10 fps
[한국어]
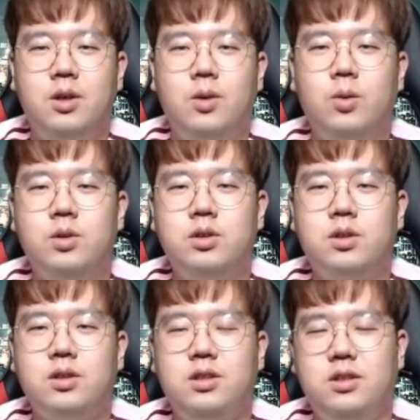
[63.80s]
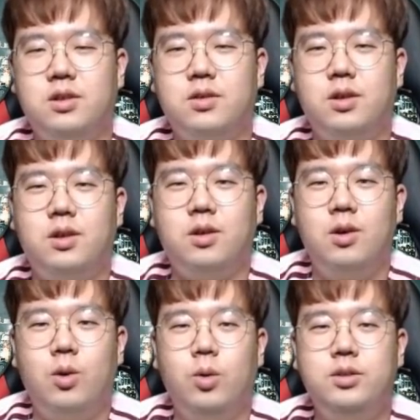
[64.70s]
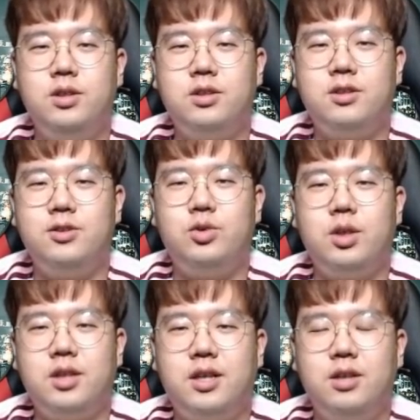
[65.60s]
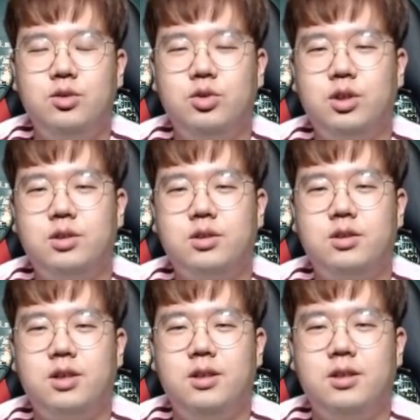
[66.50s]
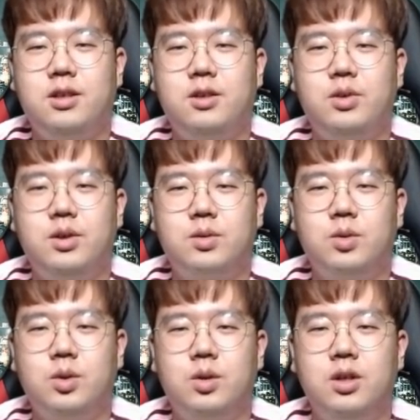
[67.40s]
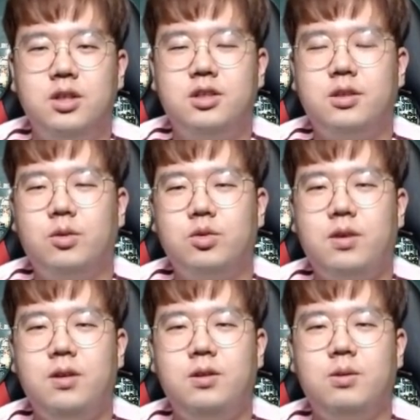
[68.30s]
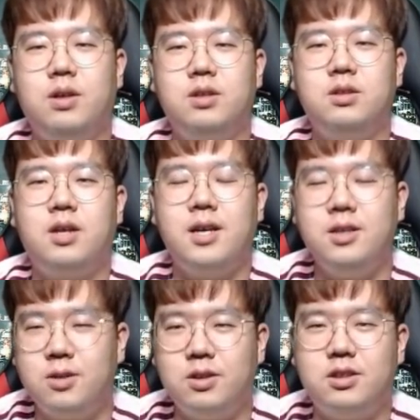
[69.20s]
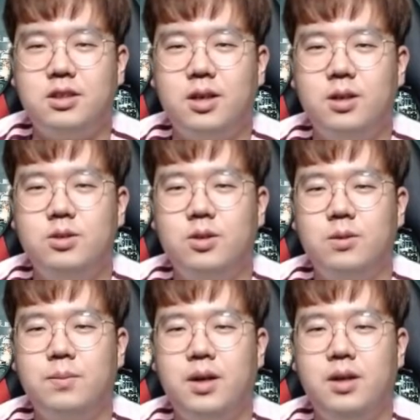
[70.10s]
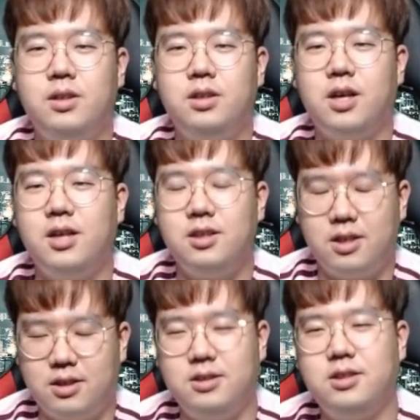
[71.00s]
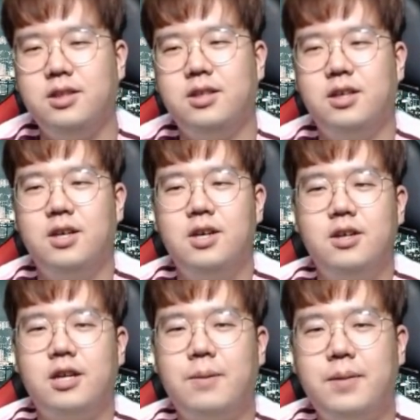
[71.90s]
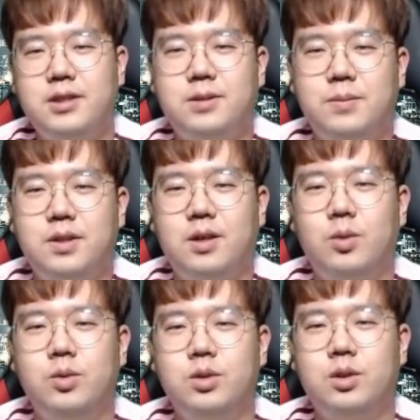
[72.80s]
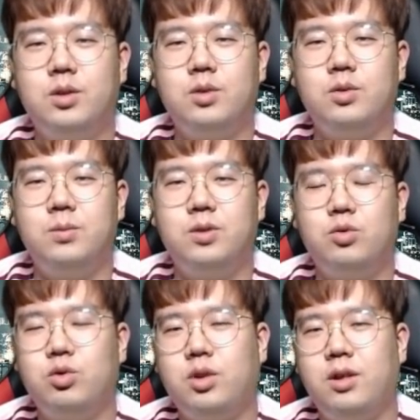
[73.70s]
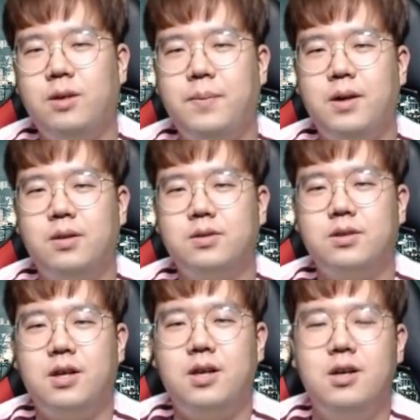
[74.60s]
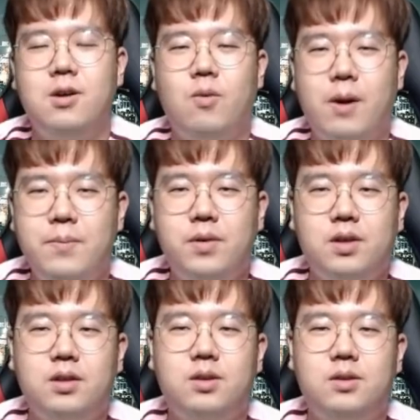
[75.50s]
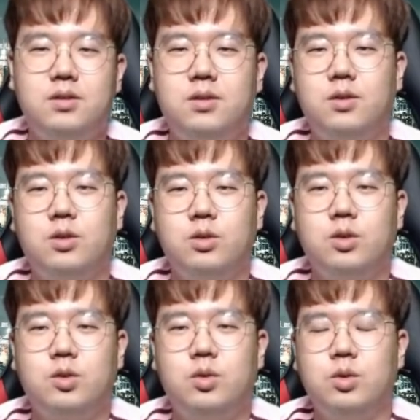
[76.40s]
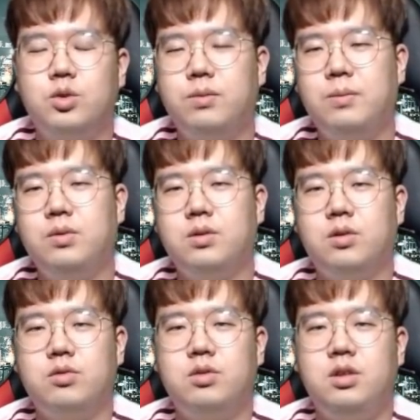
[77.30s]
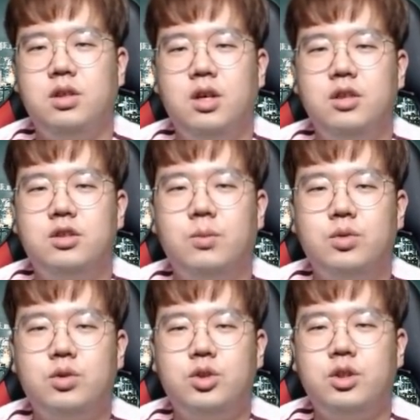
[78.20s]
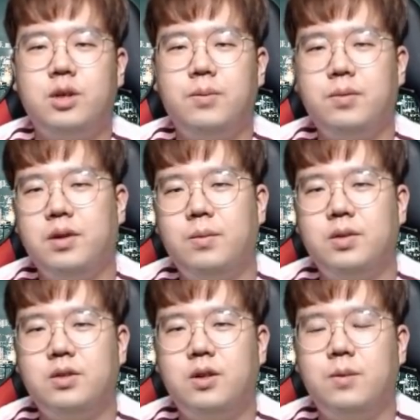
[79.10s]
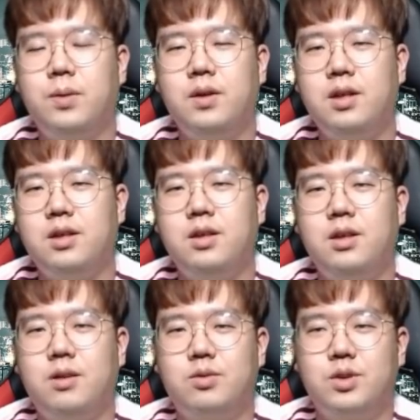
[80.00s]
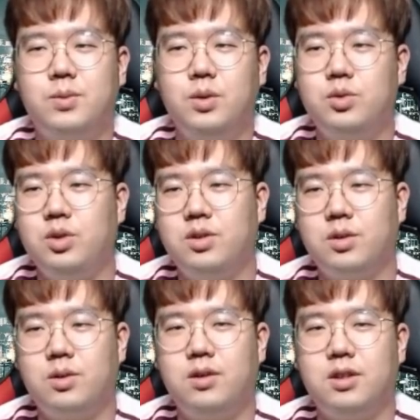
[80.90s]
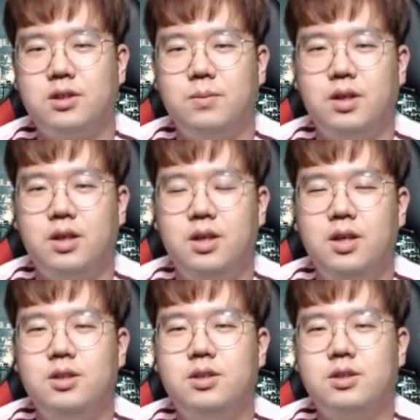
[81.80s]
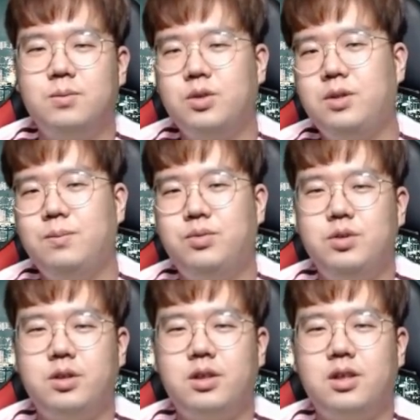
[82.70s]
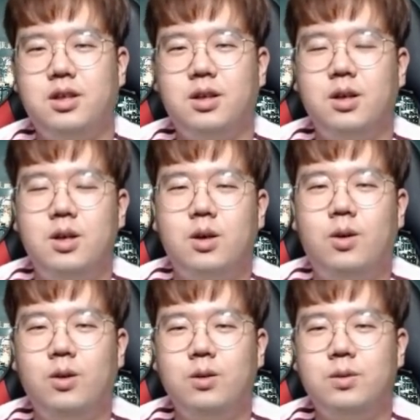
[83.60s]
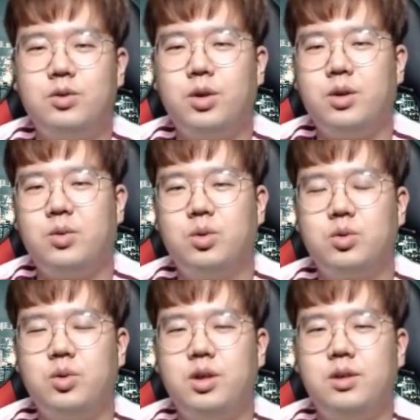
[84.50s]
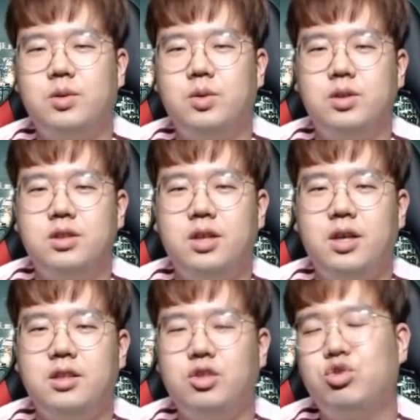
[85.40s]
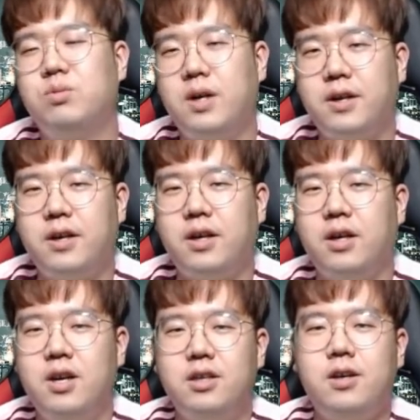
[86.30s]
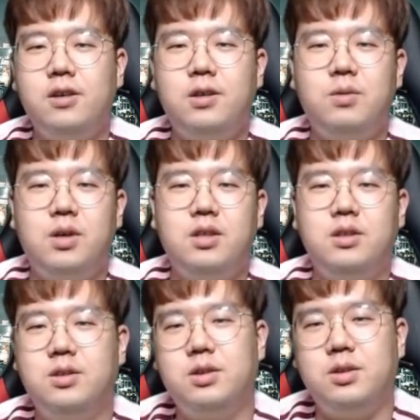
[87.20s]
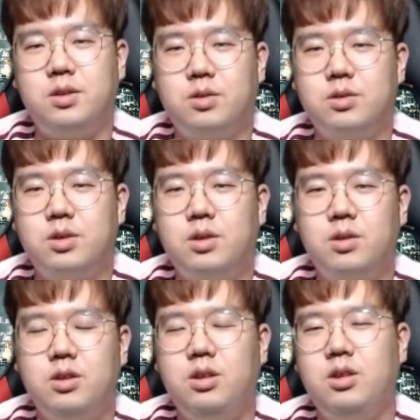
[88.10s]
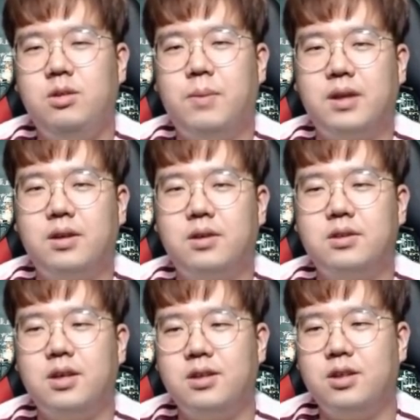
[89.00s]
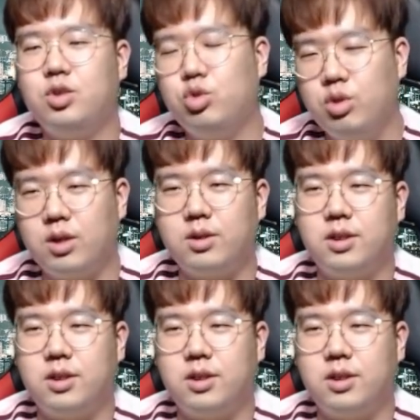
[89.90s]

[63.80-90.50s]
오늘 경기 이겨서 올 시즌 최다 6연승을 달리게 되었고 이제 선두 KT와는 한 경기 차 정말 이 한 계단 차이가 남아 있습니다. 오늘 경기도 뭐 투타의 밸런스가 완벽했던 그런 경기였고 초반부터 선수들이 점수를 쉽게 뽑아내면서 편하게 야구를 볼 수 있었던 것 같습니다. 지금 뭐 팀 분위기가 거의 뭐 최고조에 이르고 있는데 이제 주말에 KT와의 2연전이 있거든요. 이 맞대결 상당히 중요할 것